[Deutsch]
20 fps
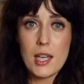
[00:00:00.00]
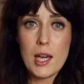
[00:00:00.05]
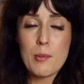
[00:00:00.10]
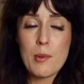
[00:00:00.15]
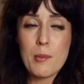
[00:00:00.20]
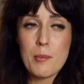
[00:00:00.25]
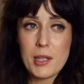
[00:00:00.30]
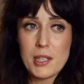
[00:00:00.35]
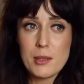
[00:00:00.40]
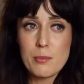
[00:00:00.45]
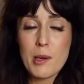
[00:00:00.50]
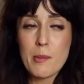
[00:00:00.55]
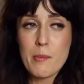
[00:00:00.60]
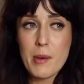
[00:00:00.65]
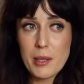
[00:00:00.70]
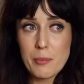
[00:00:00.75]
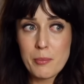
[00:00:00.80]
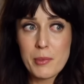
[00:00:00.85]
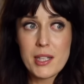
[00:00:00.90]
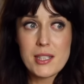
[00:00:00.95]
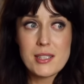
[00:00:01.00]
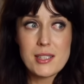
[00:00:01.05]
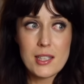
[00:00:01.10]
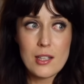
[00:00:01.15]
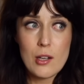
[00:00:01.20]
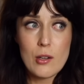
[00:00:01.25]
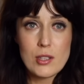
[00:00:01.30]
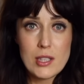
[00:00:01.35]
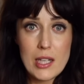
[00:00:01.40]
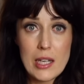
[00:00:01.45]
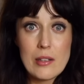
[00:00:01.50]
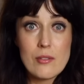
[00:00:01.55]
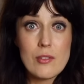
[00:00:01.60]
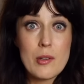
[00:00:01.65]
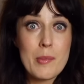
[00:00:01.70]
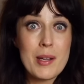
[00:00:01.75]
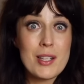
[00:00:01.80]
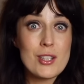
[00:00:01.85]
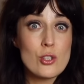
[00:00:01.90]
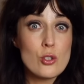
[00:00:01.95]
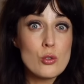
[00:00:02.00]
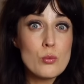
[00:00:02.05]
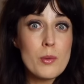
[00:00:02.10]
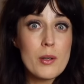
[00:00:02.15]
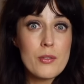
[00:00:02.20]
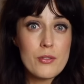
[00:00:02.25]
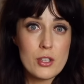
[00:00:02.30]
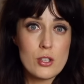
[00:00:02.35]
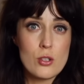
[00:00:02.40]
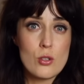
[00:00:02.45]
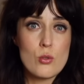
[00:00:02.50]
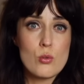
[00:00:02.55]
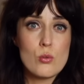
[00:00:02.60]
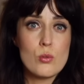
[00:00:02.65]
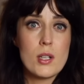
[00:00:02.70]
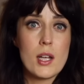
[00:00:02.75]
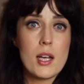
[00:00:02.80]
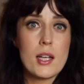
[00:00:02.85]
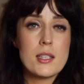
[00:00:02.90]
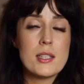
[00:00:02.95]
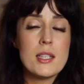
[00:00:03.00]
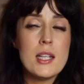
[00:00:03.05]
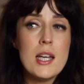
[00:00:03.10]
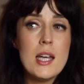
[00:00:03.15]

aber manchmal macht man das genau dann, wenn man super viel zu tun hat,